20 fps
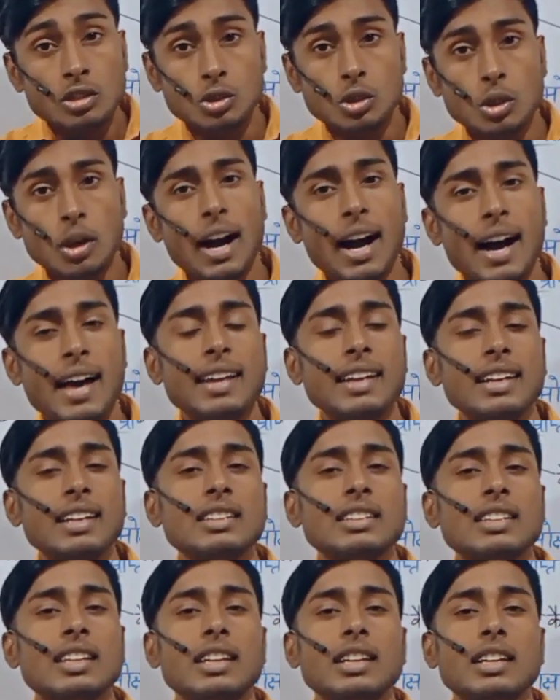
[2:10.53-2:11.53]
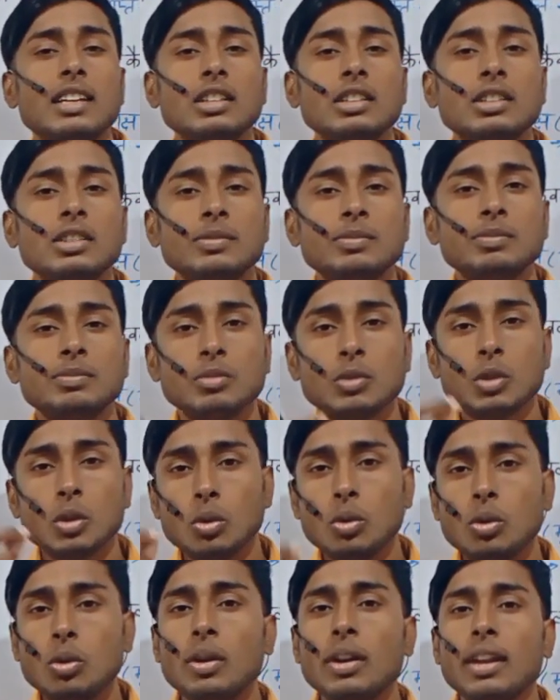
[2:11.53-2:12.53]
जो आर्य थे
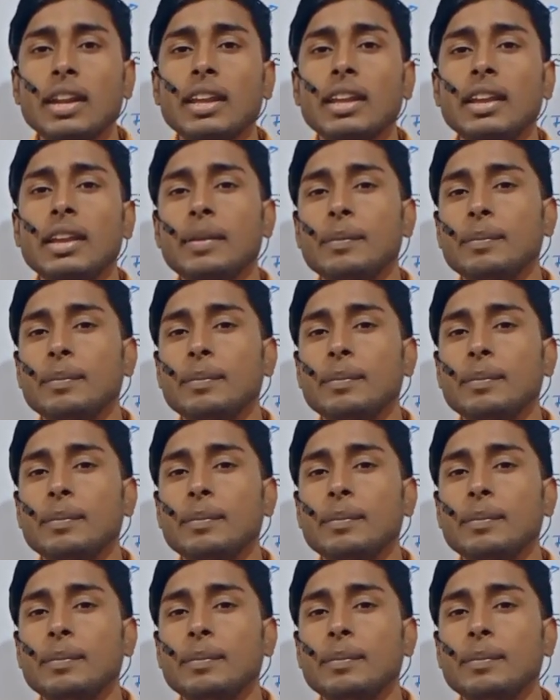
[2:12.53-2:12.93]
उन्होंने